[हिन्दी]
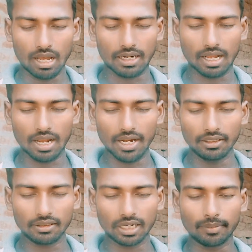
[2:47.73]
आ रहा
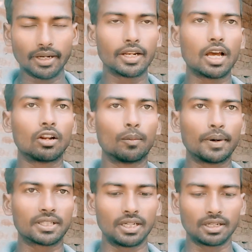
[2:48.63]
है करीबन निन्यानवे
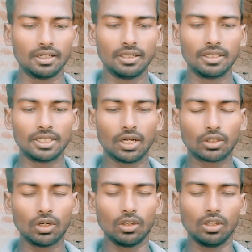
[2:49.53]
परसेंट या
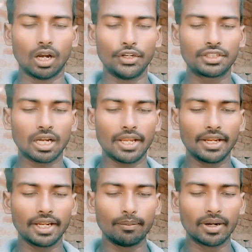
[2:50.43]
तो इसका
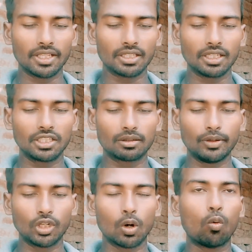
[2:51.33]
एंगेजमेंट देख सकते हैं इस
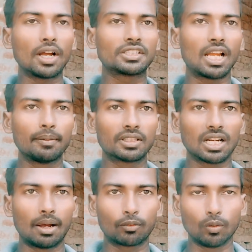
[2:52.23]
वीडियो का वॉच टाइम
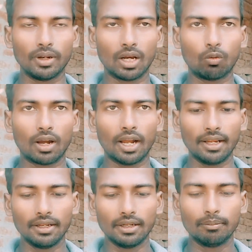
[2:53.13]
कितना हमको मिला हुआ
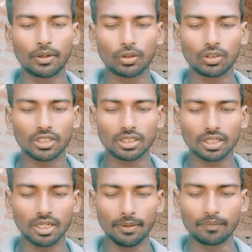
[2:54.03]
है मैं तो देख
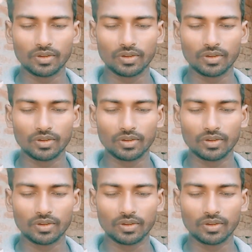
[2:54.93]
सकते हैं